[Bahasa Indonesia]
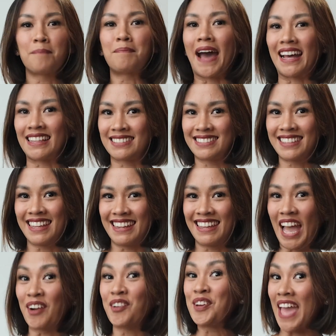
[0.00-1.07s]
Pasti
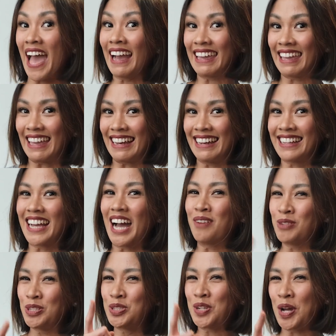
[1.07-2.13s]
nih aku yakin
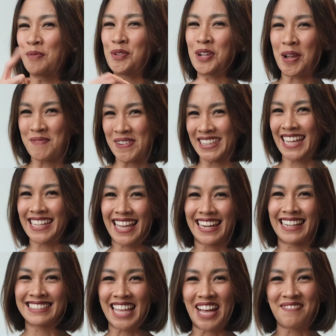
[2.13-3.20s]
kamu juga punya
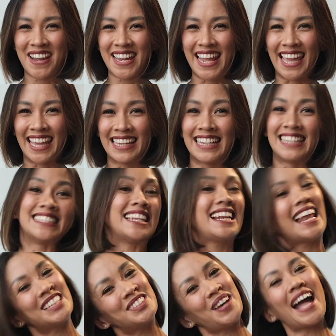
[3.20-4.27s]
pertanyaan yang sama deh. Jadi
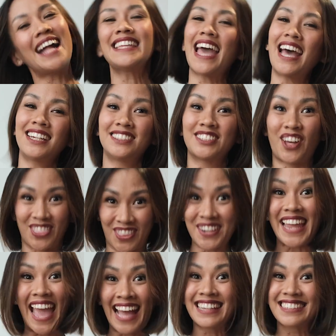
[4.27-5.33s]
langsung aja nonton ya.